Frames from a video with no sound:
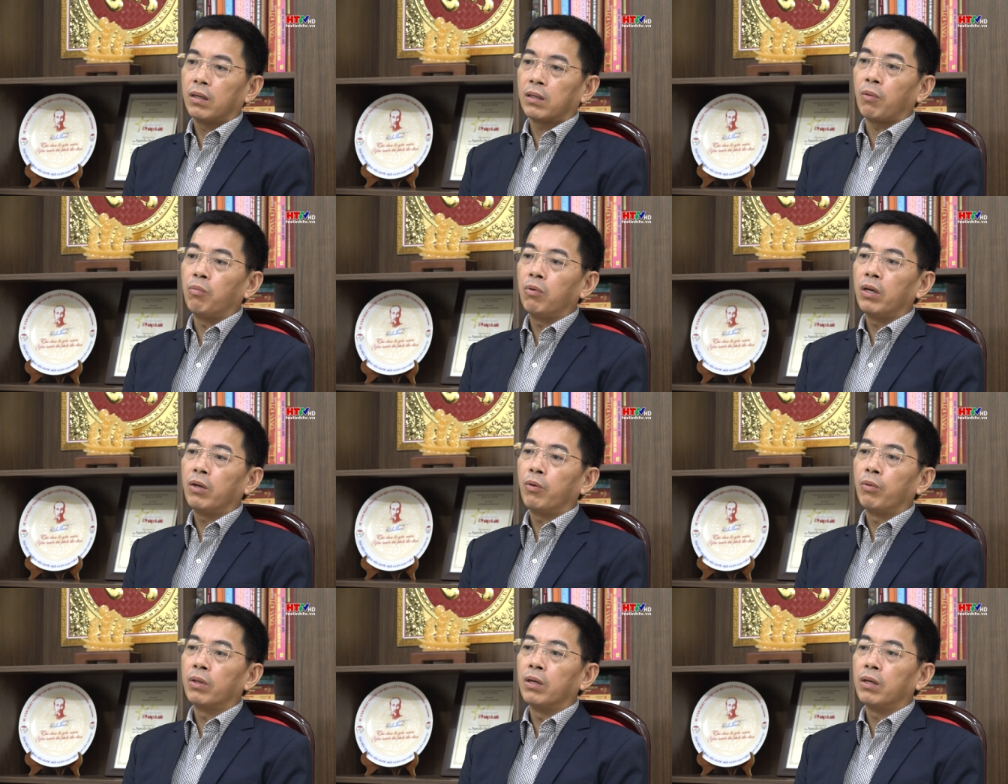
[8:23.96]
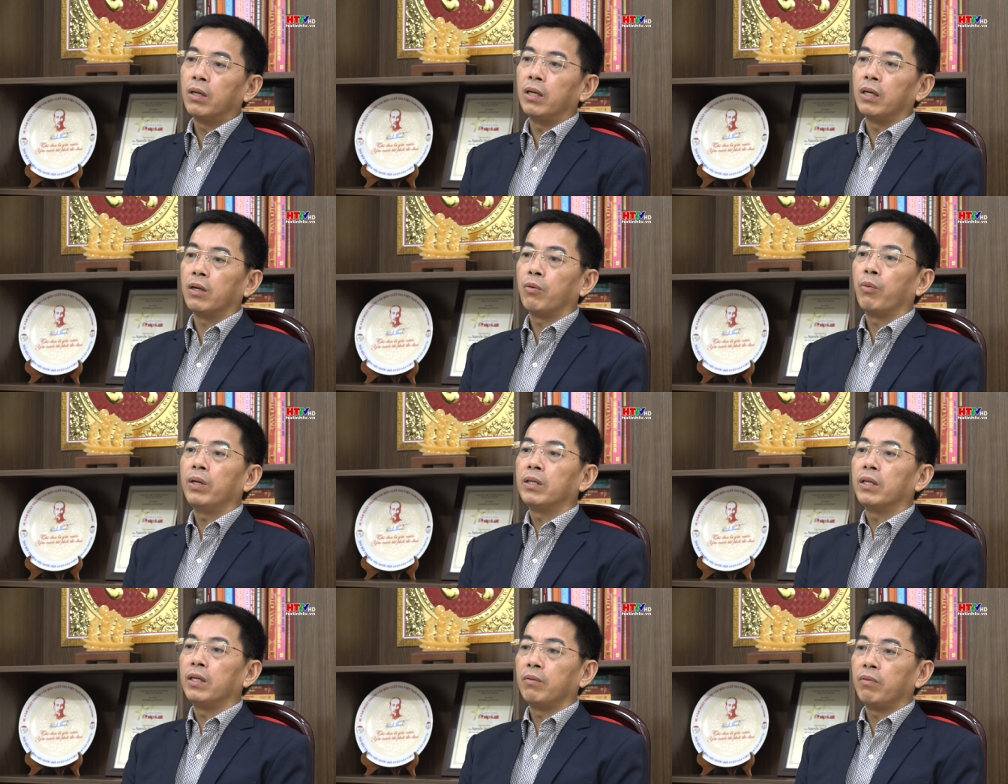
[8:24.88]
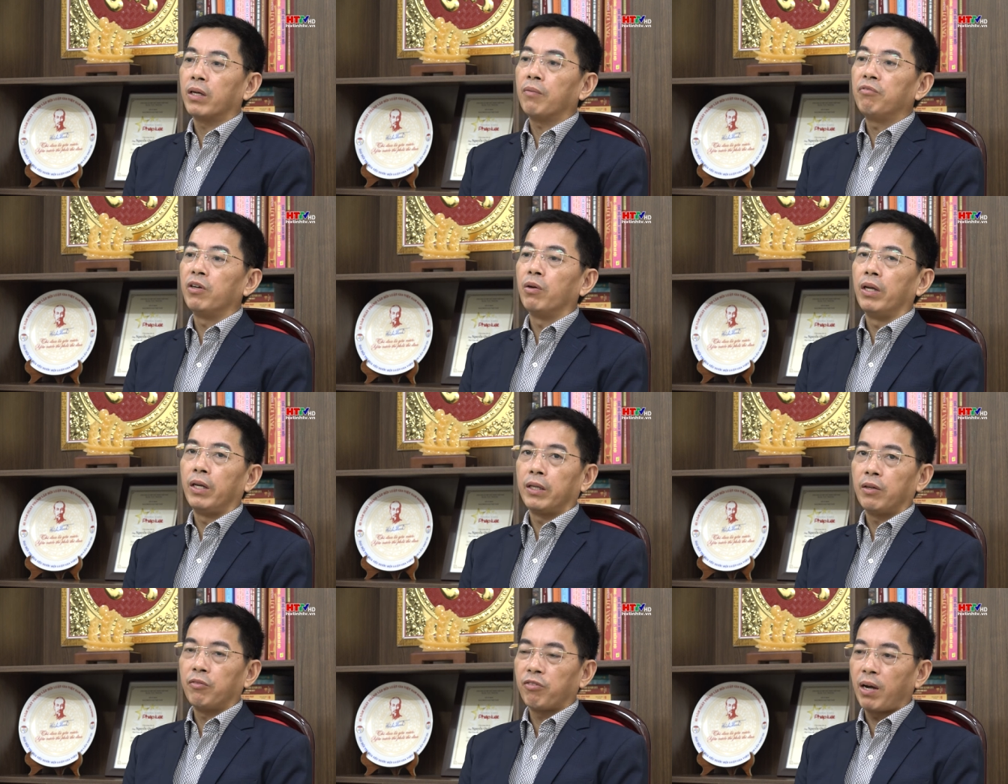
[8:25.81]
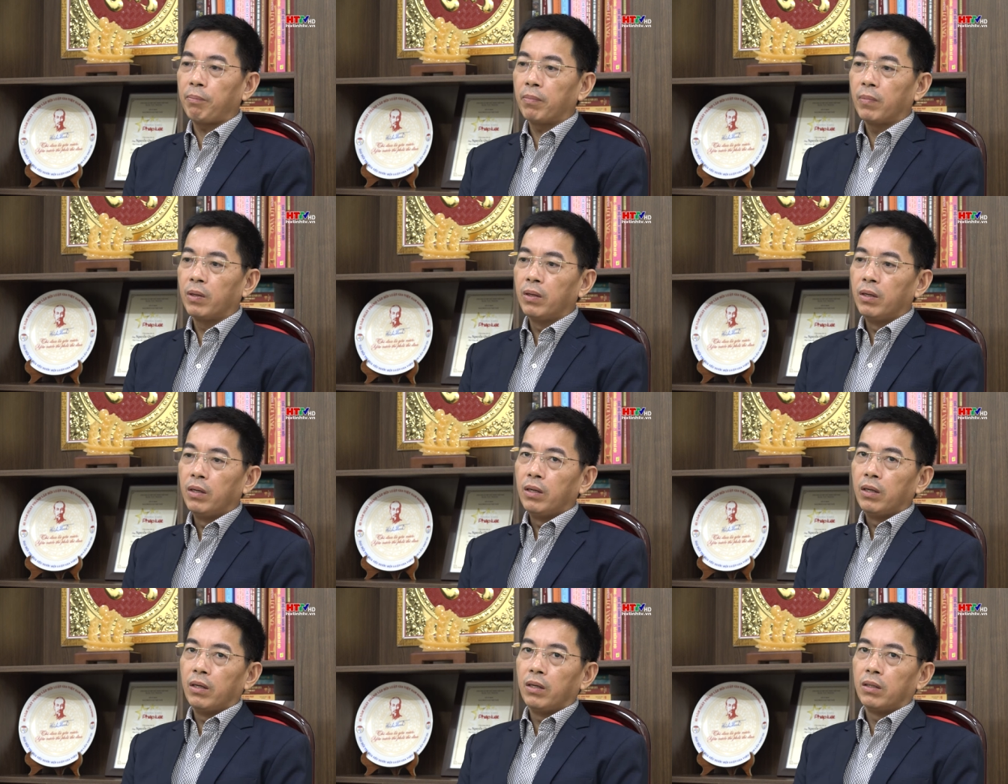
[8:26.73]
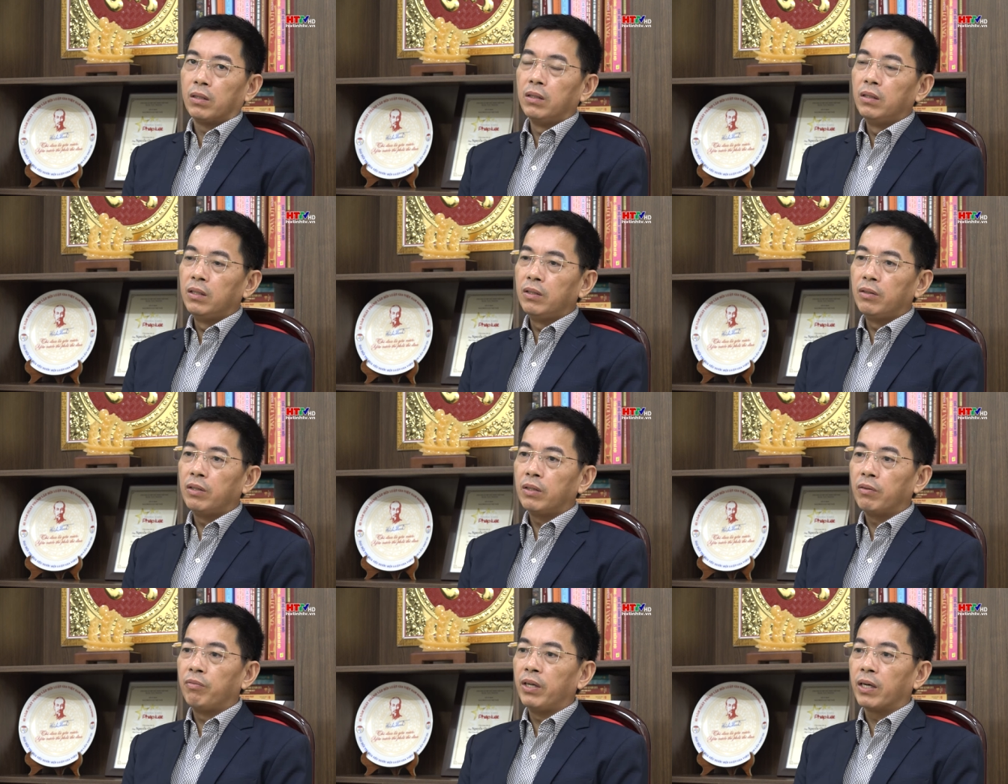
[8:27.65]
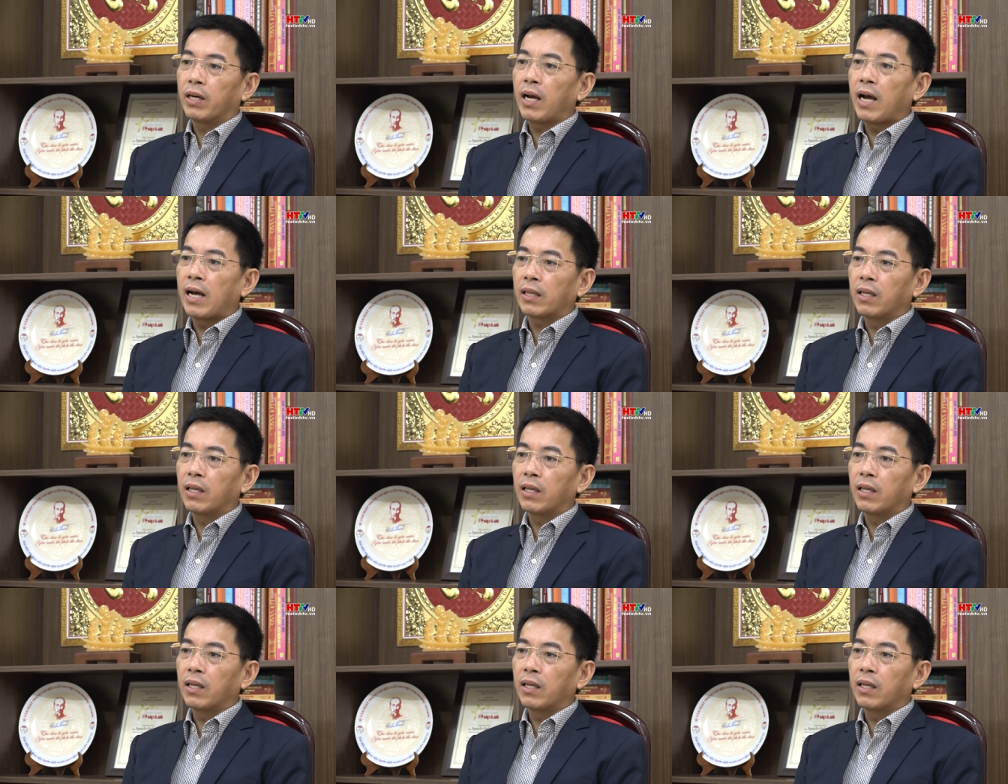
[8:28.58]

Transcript: trong cái thực hiện cái quy trình về cấp phiếu lý lịch tư pháp à, từ cái việc hạ